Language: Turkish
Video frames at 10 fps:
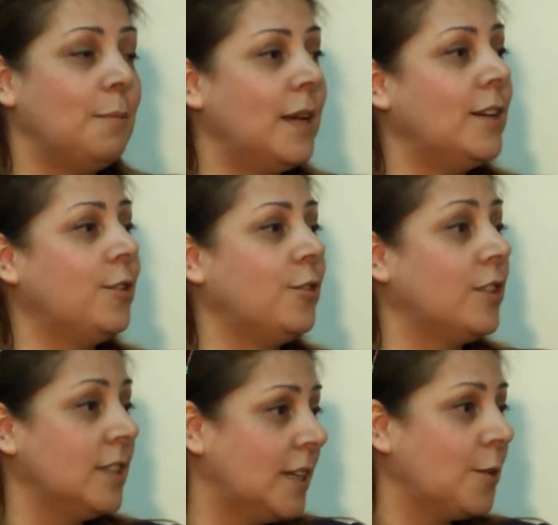5
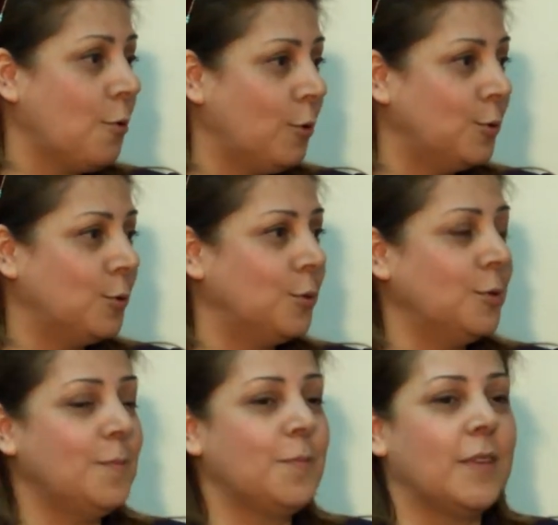çıngırak
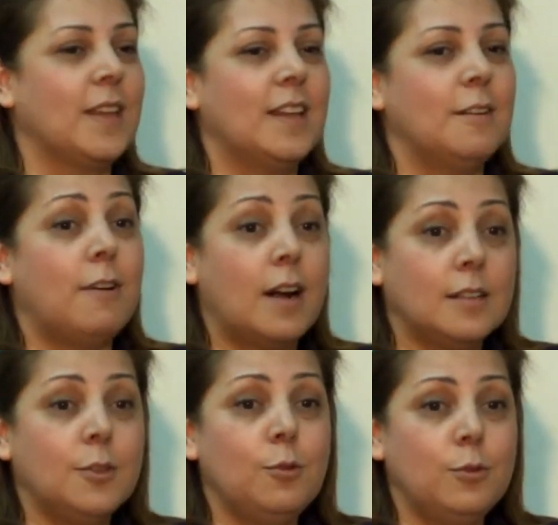olduğunu,
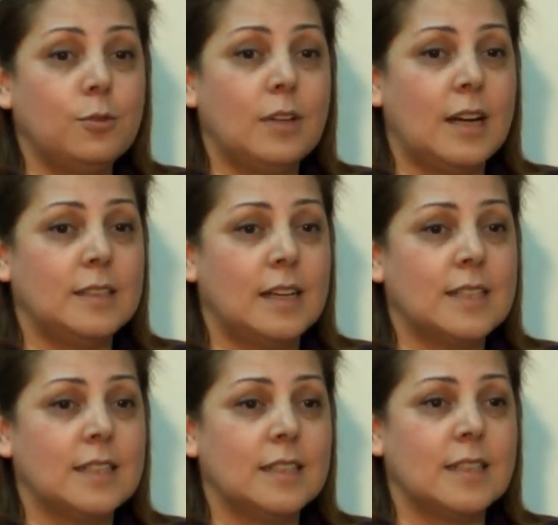farklı kültürlerde
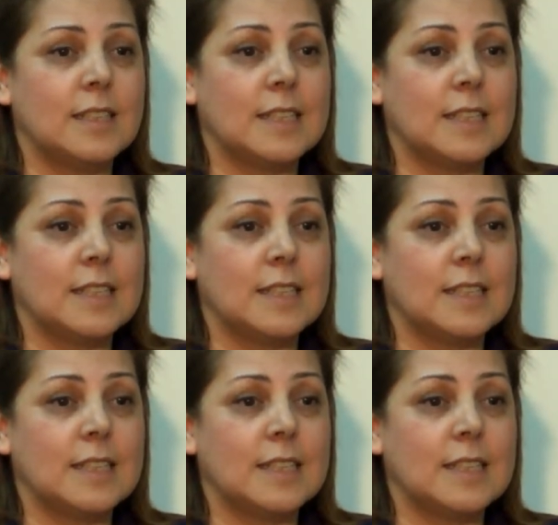aslında